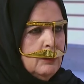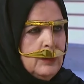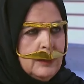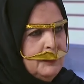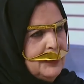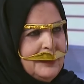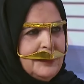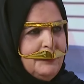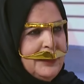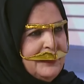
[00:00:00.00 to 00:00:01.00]
الحمد لله
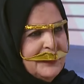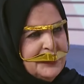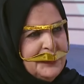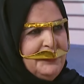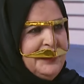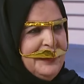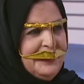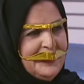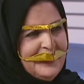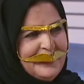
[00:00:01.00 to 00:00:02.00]
رب هذا شرف لي
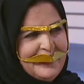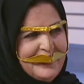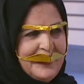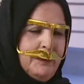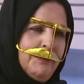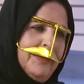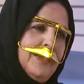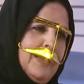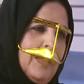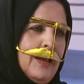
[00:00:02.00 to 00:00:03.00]
انا الله
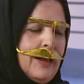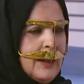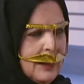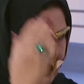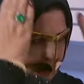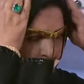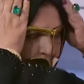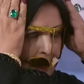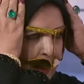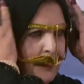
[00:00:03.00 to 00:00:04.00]
يكثر من امثالك ان
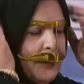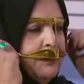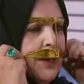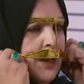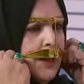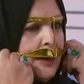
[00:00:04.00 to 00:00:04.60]
شاء الله يا رب